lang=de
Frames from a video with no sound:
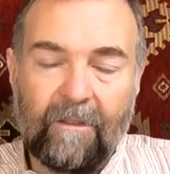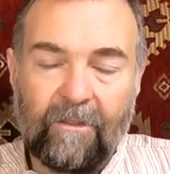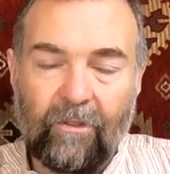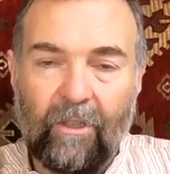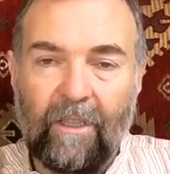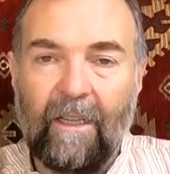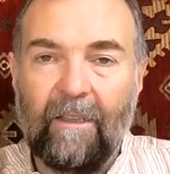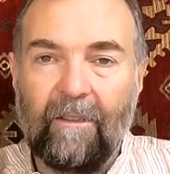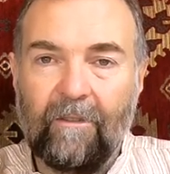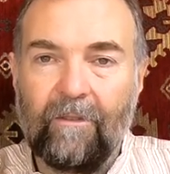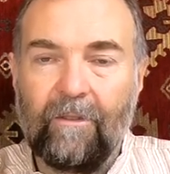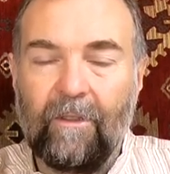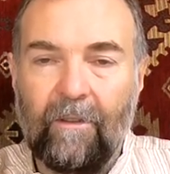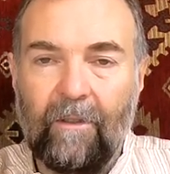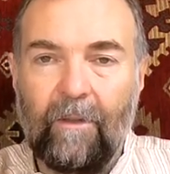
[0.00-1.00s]
sondern
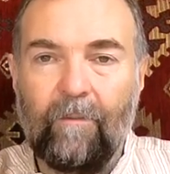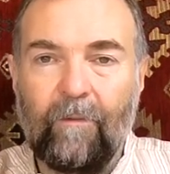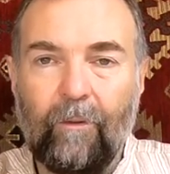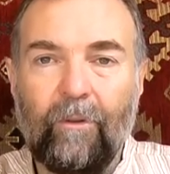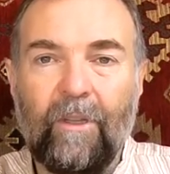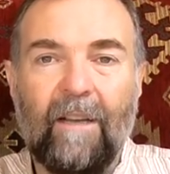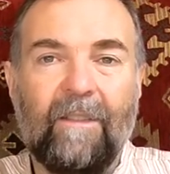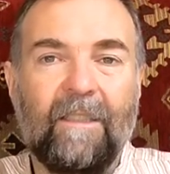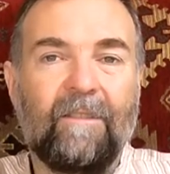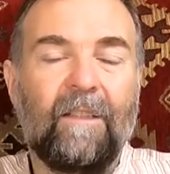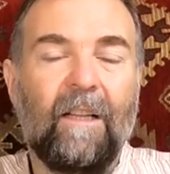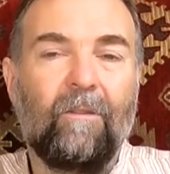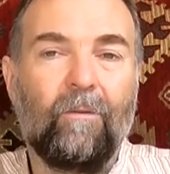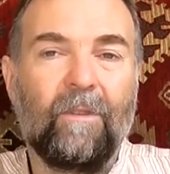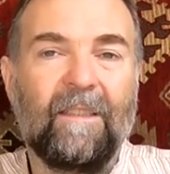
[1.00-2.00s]
im Frühjahr, wenn es
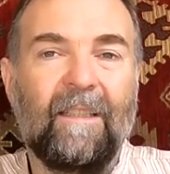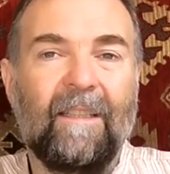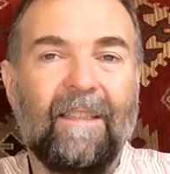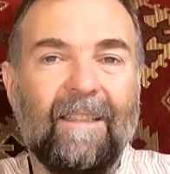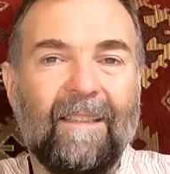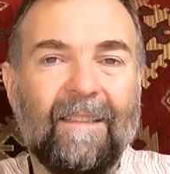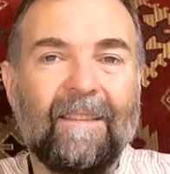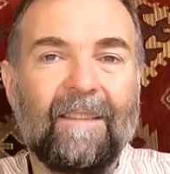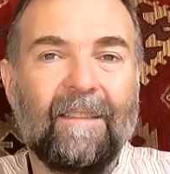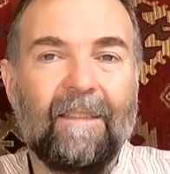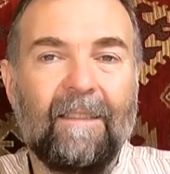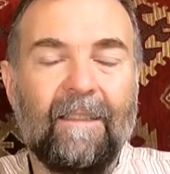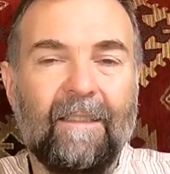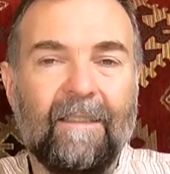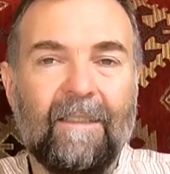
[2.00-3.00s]
wieder losgeht, ist
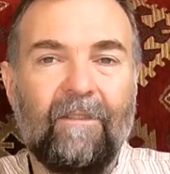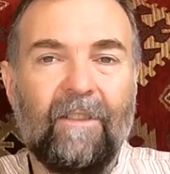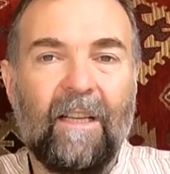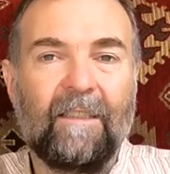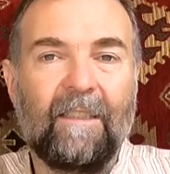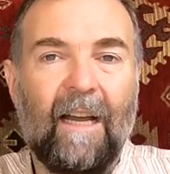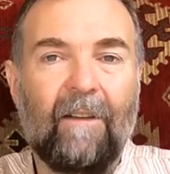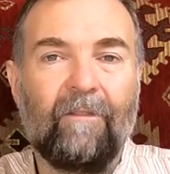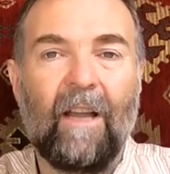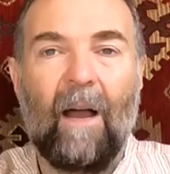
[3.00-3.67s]
sie, ist sie wieder da.